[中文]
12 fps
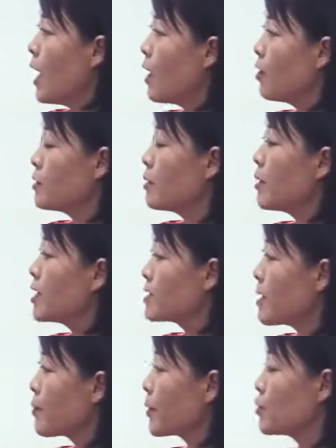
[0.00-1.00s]
好，那么
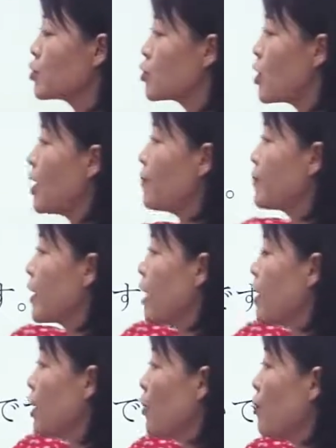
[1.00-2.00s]
再比如说。
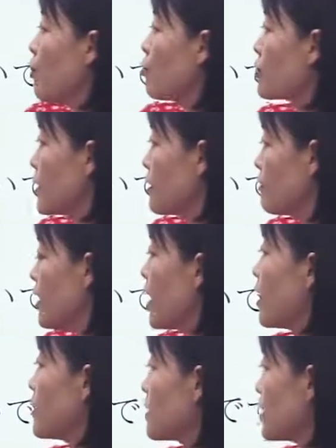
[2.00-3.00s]
飛行機は